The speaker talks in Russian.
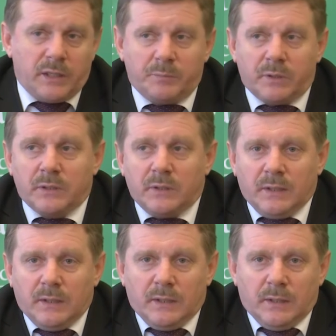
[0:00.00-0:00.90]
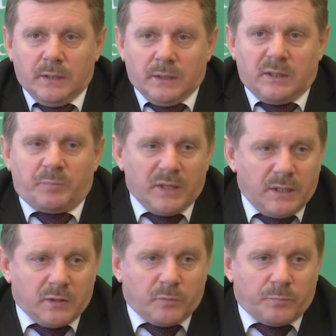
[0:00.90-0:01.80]
либо
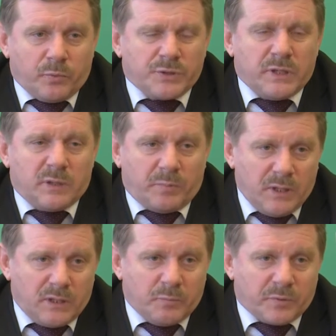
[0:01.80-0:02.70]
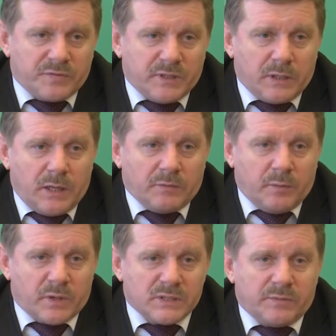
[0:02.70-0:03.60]
дополнительного получения дополнительного
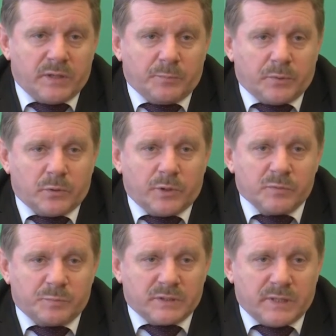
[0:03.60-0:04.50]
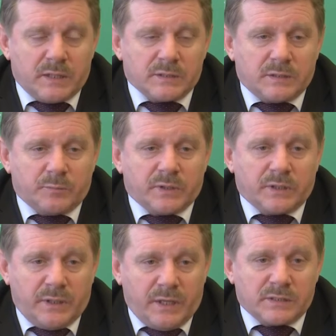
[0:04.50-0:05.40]
профессионального образования по другим специальностям
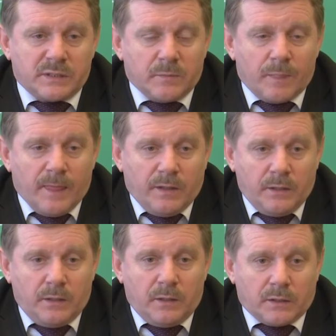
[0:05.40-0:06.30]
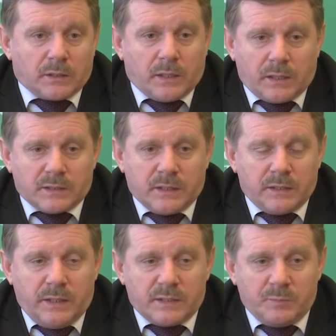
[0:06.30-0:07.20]
это есть, и это как раз
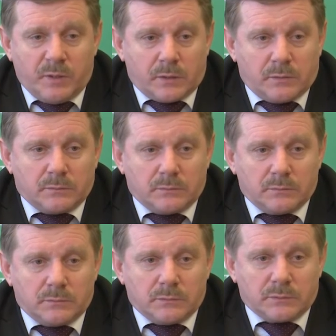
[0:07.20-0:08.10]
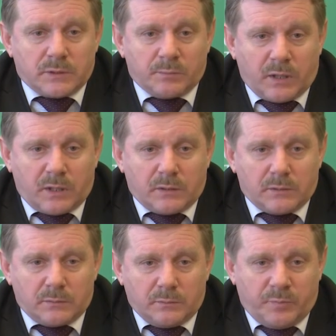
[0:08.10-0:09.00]
одна из мер, э, скажем так,
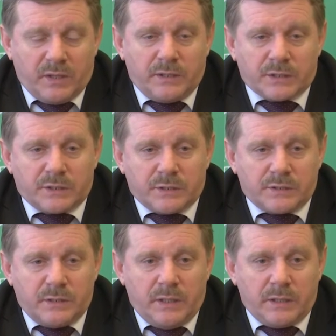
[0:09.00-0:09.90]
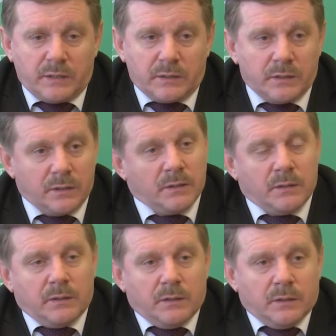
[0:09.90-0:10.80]
поддержки населения
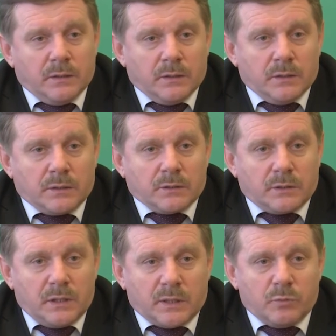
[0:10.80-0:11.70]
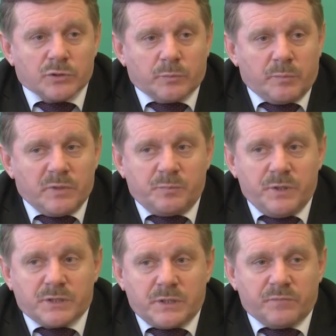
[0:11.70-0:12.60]
э, для того, чтобы
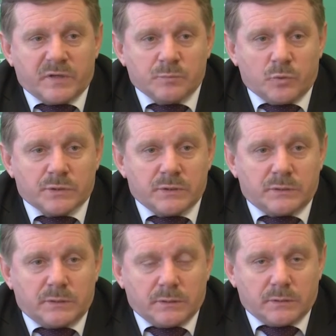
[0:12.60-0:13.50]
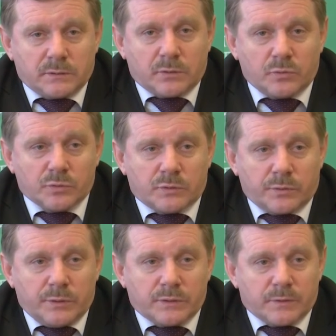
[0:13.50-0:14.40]
обеспечить им возможность
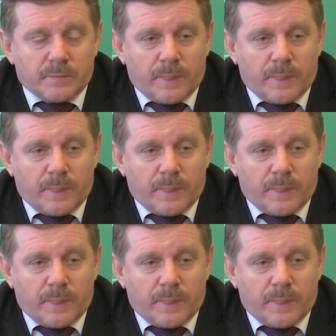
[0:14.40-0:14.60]
трудоустроиться.